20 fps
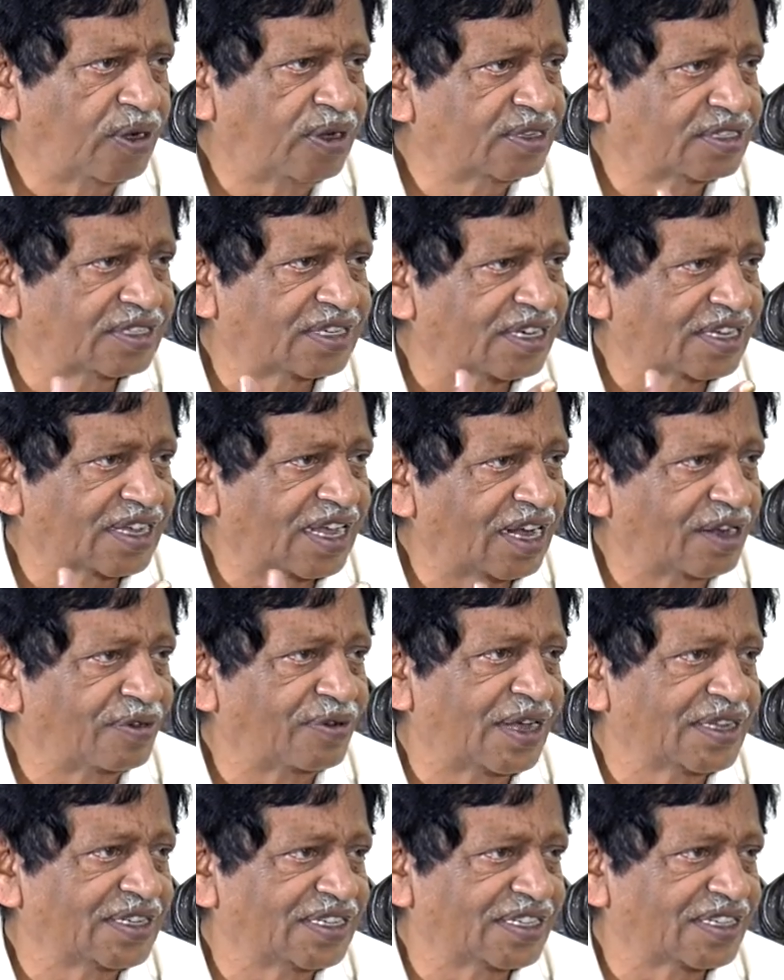వాళ్ళు చిరకాల
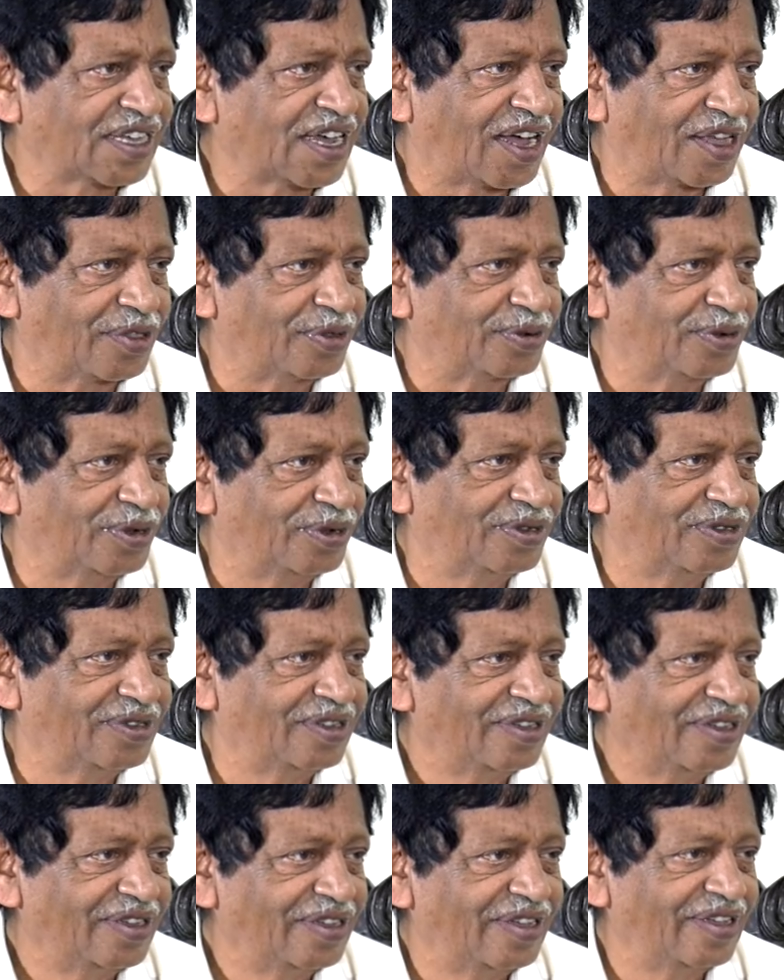వాంఛిత కాదు
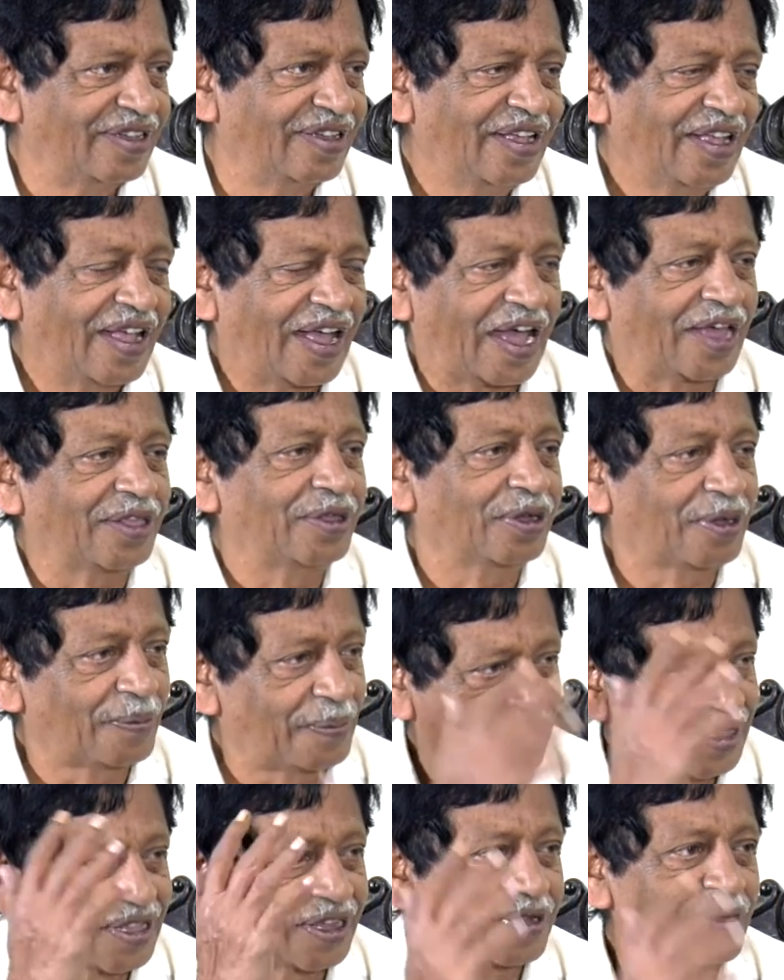అదొక
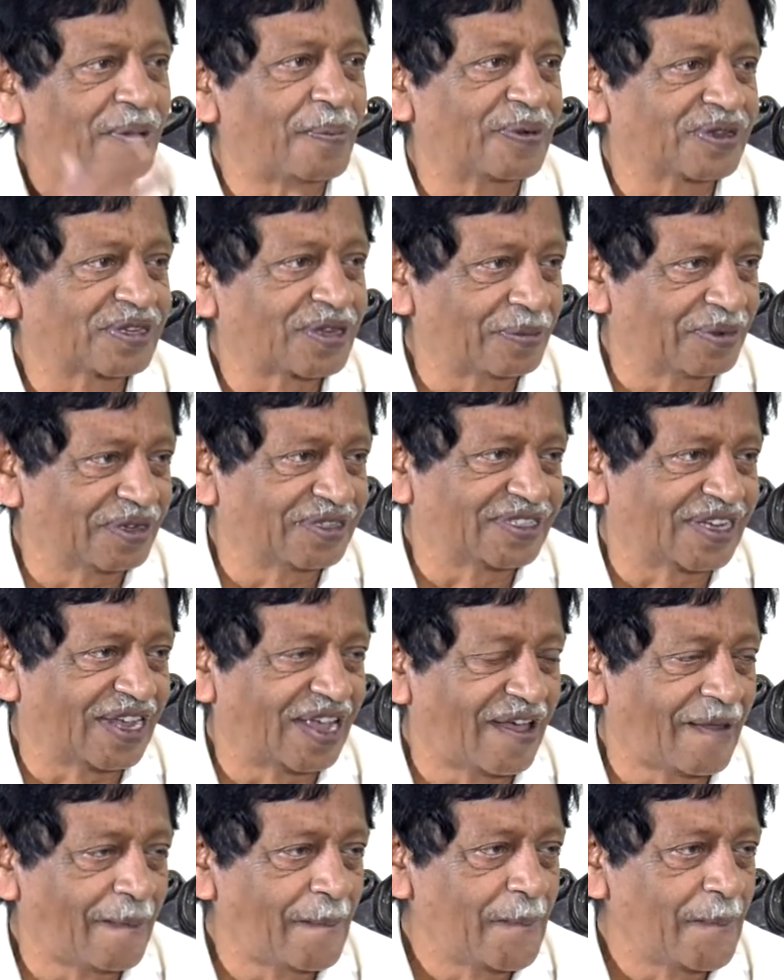పెద్ద గొప్ప సమస్య